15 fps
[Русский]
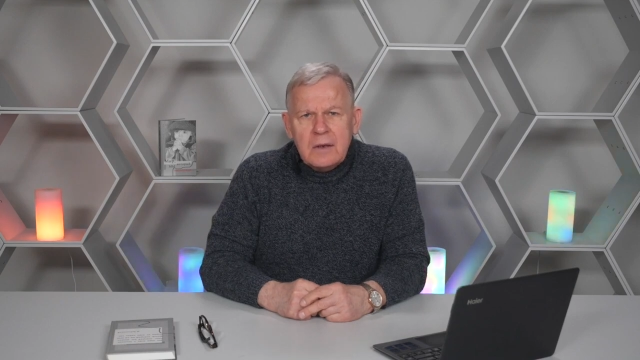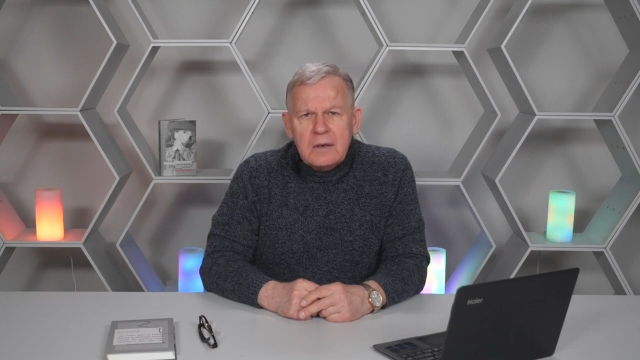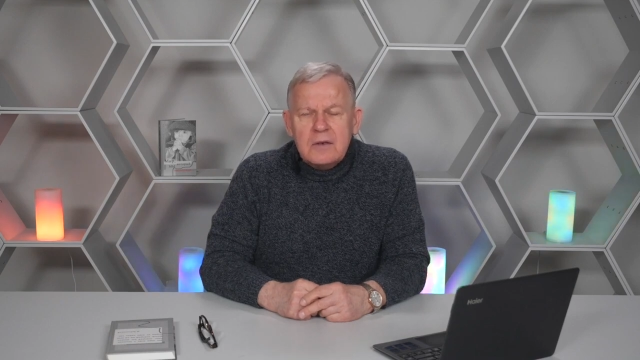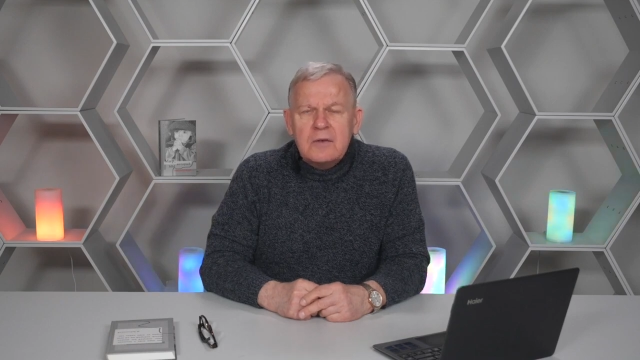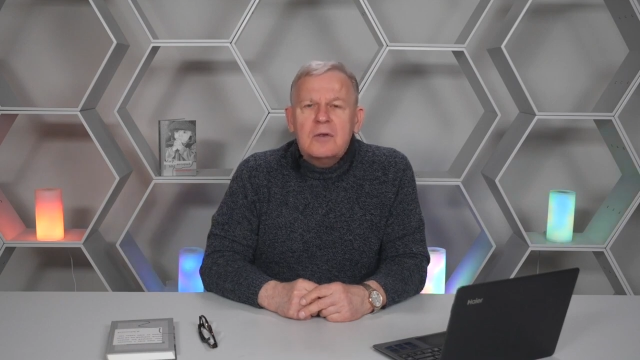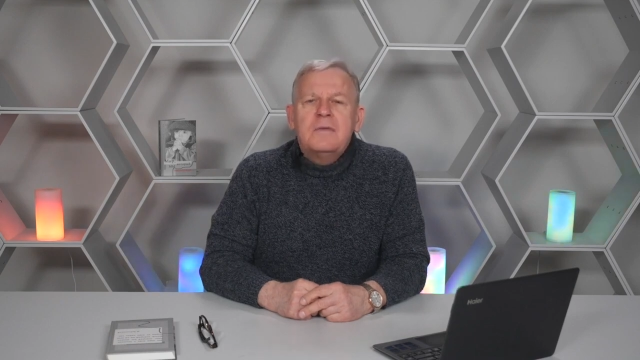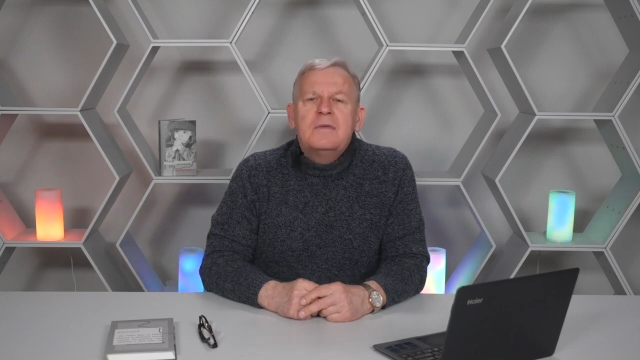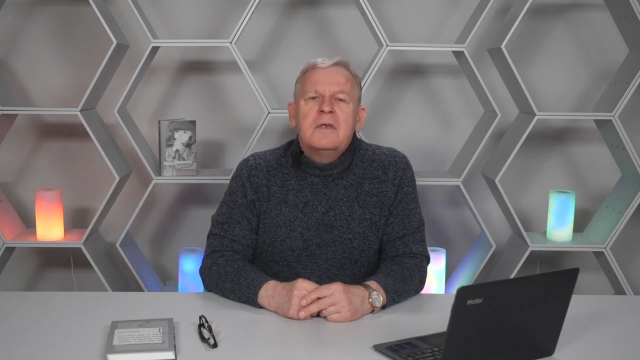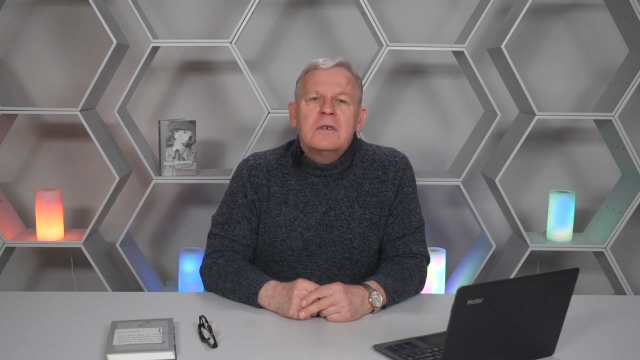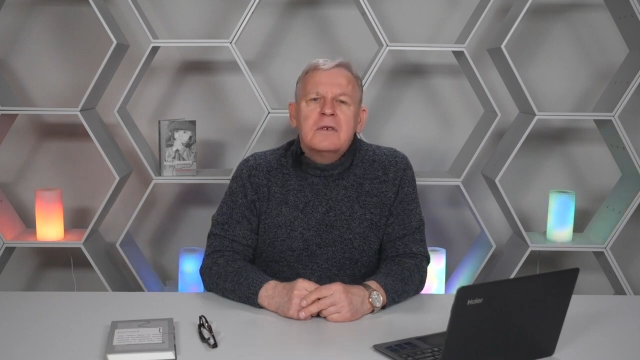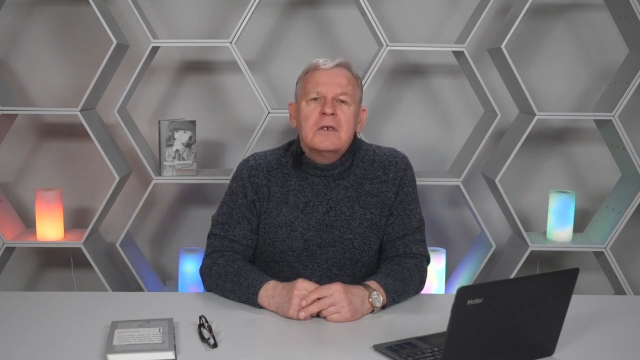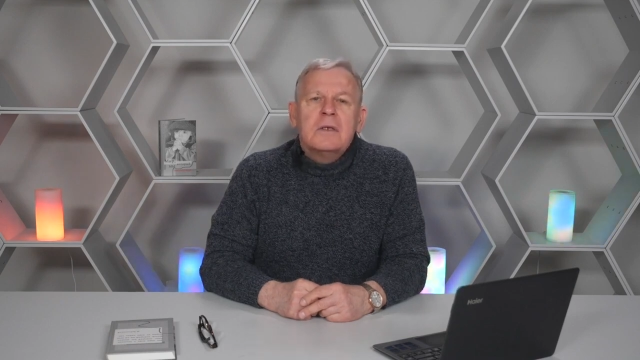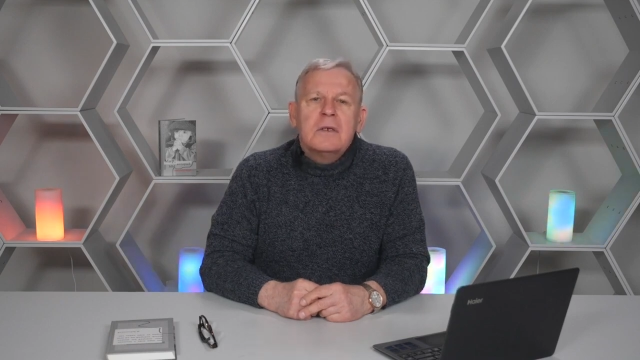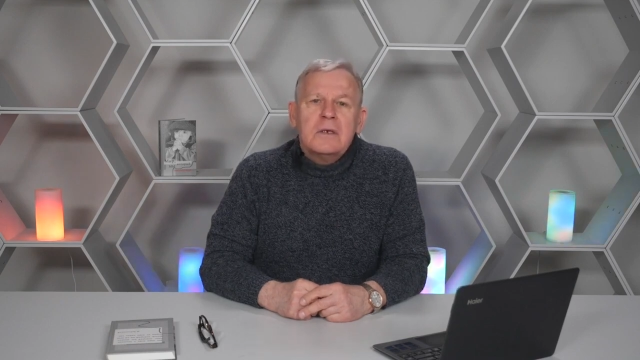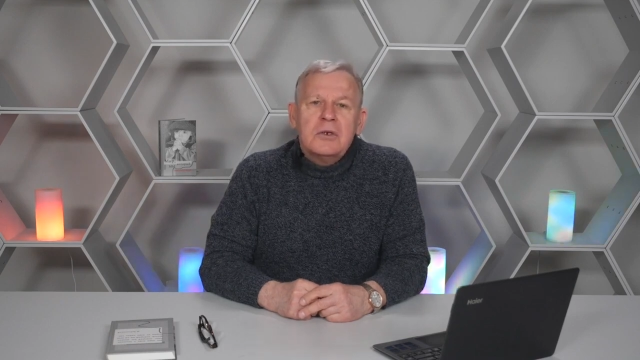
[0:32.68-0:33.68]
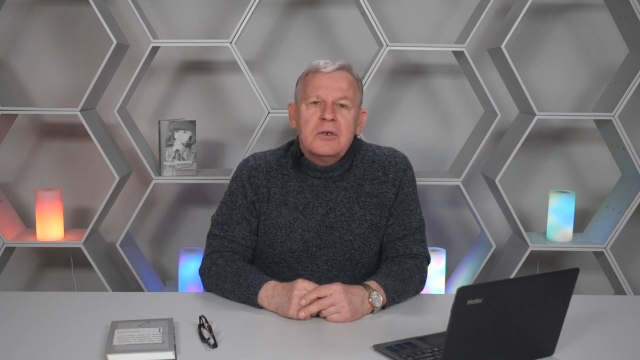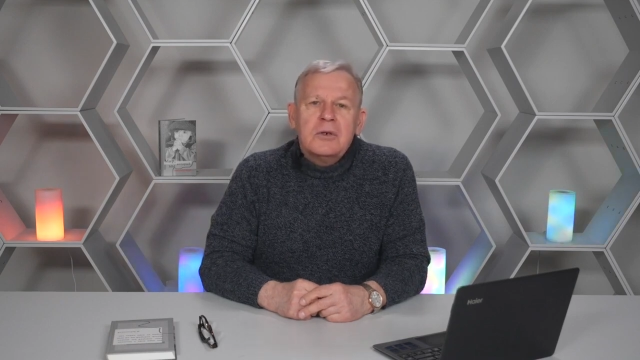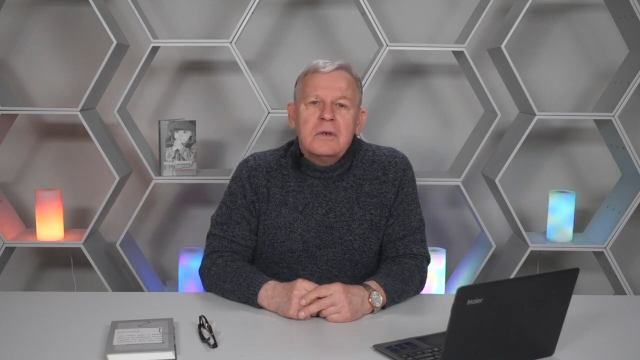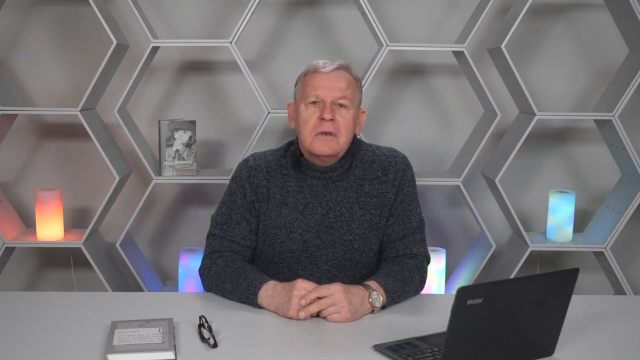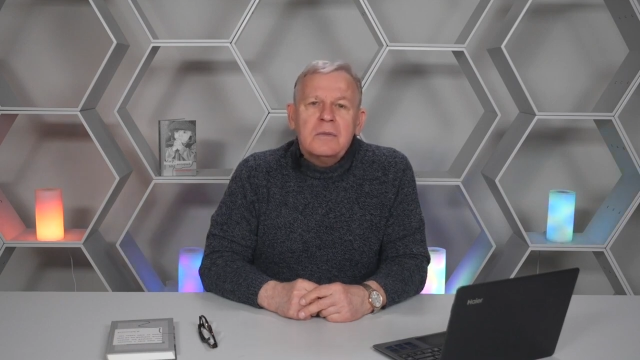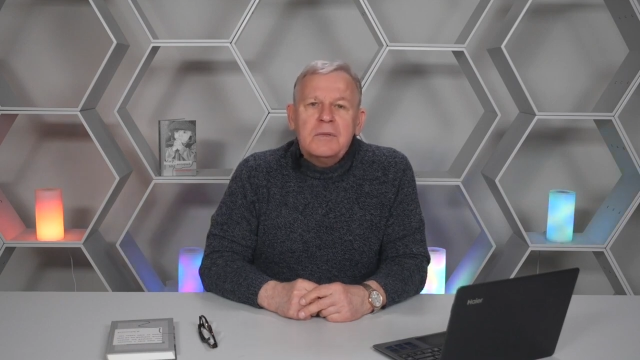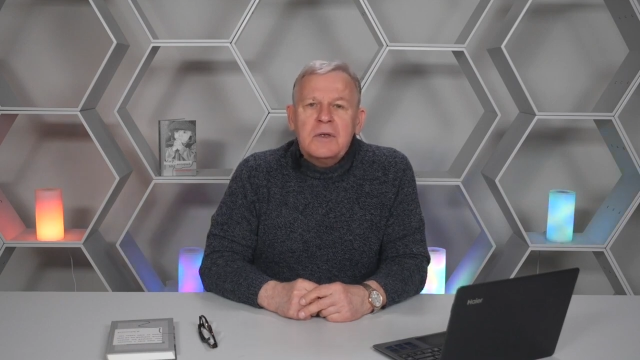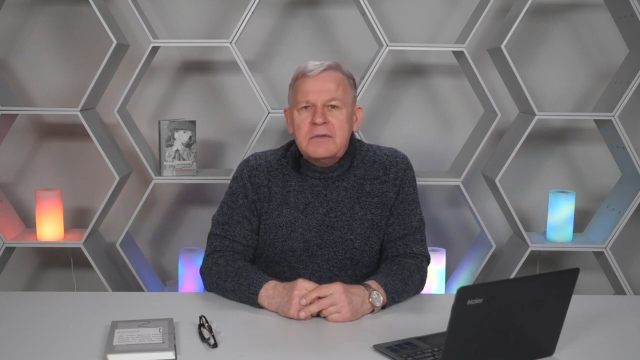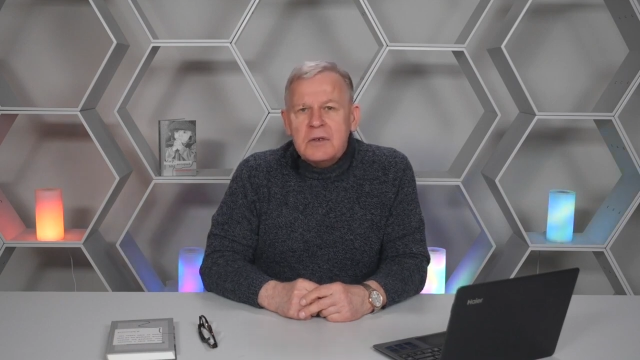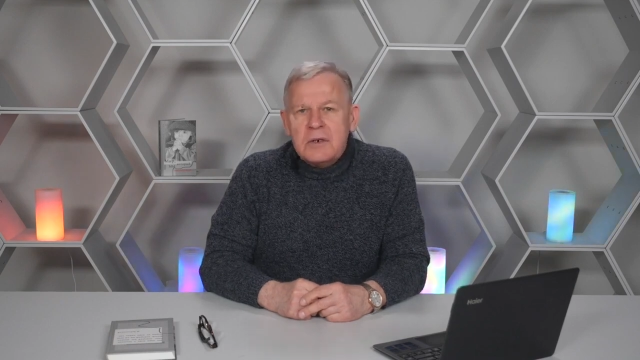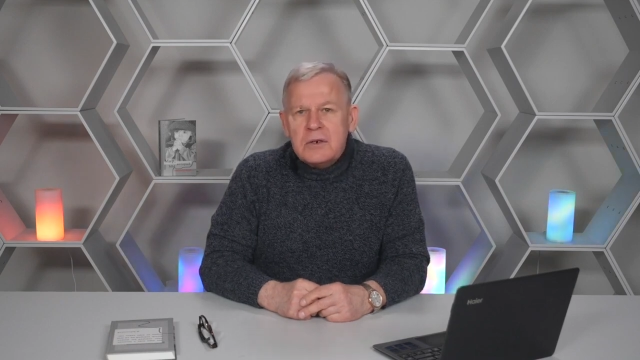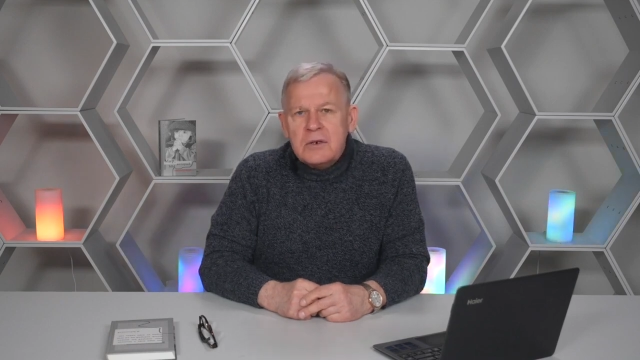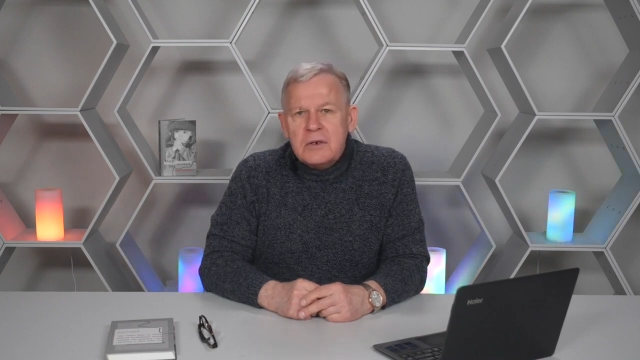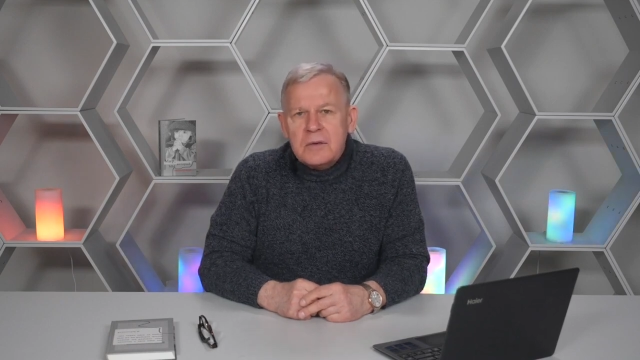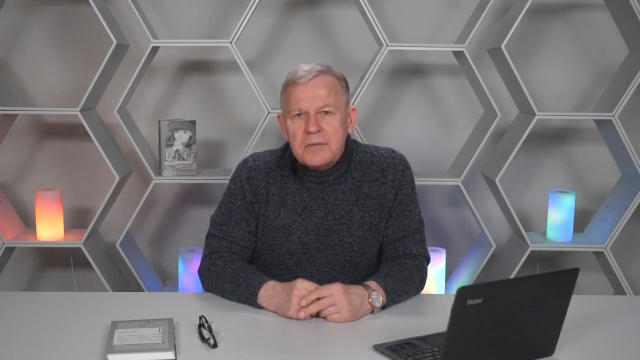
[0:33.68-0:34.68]
Ждем всех желающих. До
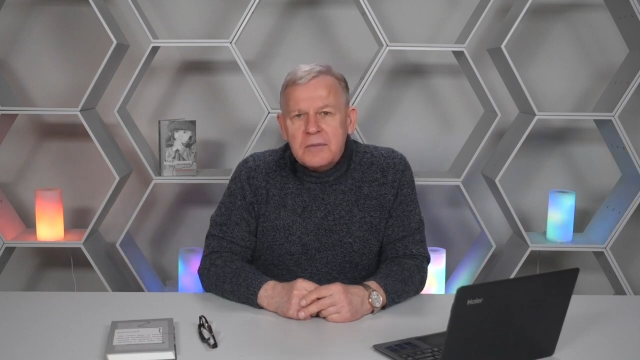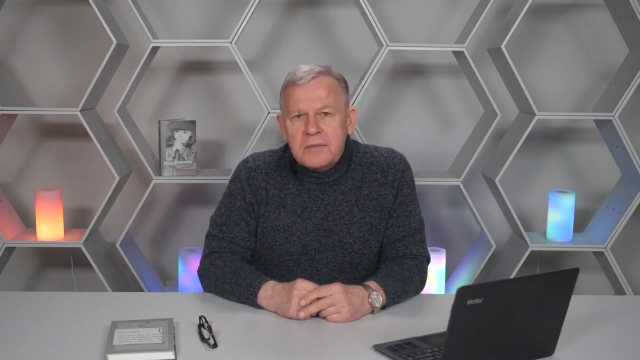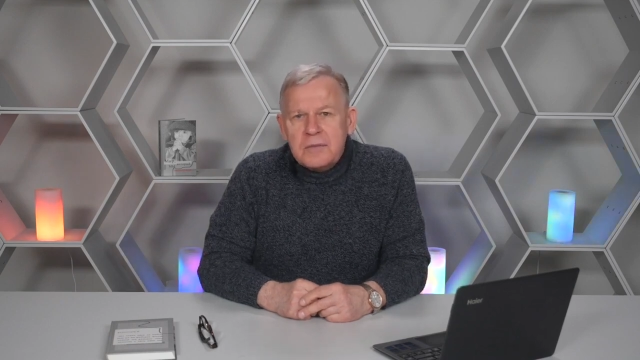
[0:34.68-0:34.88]
встречи.